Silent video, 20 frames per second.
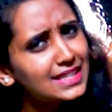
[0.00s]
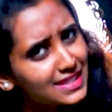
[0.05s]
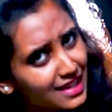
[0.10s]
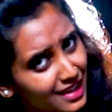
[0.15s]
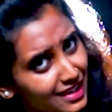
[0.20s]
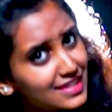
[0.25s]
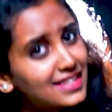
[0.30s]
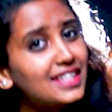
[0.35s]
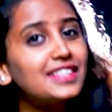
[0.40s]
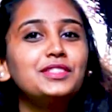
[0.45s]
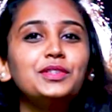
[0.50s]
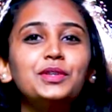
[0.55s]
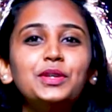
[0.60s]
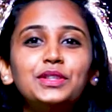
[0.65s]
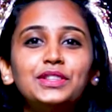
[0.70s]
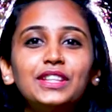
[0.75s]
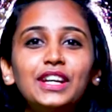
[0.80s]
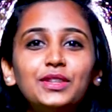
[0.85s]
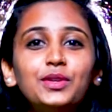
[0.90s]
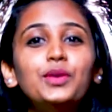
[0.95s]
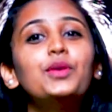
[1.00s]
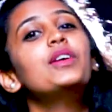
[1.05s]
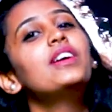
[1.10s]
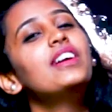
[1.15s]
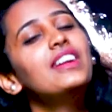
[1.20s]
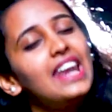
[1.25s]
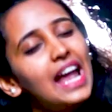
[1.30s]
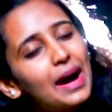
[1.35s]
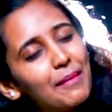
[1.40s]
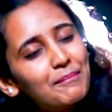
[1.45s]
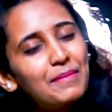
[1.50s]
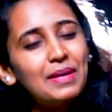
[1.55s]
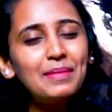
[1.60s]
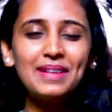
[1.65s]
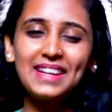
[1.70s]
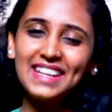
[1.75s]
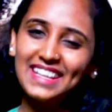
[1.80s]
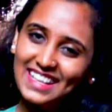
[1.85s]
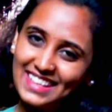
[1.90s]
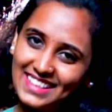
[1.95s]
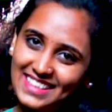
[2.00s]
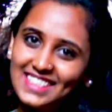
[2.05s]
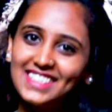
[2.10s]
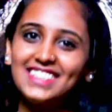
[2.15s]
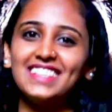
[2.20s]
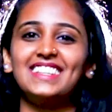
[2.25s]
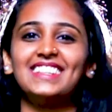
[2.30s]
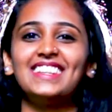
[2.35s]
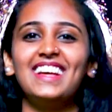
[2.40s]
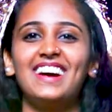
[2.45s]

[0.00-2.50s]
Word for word: சக்ஸஸ் கொடுத்ததும் நம்ம மணிகண்டன் சார்